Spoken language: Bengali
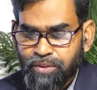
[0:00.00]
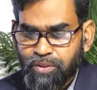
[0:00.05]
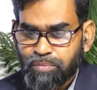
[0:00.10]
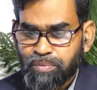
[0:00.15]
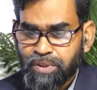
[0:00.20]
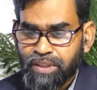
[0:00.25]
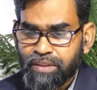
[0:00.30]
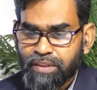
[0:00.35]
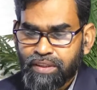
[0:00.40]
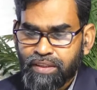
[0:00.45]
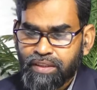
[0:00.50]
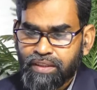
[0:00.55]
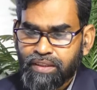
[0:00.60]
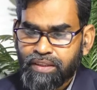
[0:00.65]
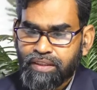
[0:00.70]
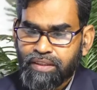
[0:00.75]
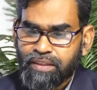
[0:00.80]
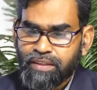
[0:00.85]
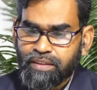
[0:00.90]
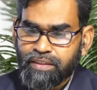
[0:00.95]
তবে
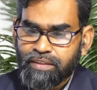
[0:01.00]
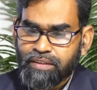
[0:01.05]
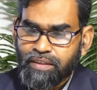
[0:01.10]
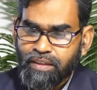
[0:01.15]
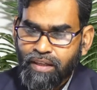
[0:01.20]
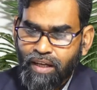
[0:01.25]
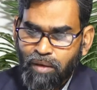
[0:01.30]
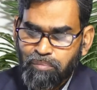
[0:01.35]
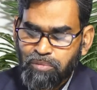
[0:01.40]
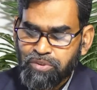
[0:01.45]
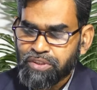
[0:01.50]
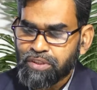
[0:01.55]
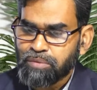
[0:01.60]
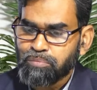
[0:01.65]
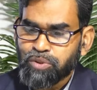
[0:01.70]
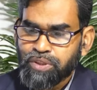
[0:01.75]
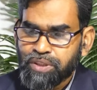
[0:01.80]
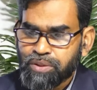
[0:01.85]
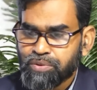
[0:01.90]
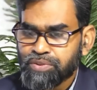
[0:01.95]
আমরা যেটা
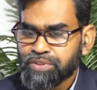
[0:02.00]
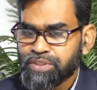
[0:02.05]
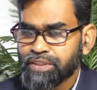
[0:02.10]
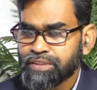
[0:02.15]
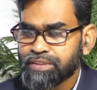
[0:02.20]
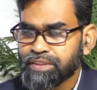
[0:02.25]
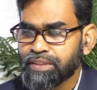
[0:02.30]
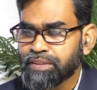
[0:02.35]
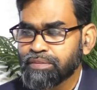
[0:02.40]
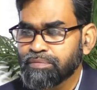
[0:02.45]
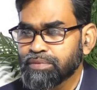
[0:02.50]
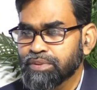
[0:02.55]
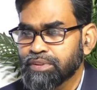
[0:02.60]
মনে করছি যে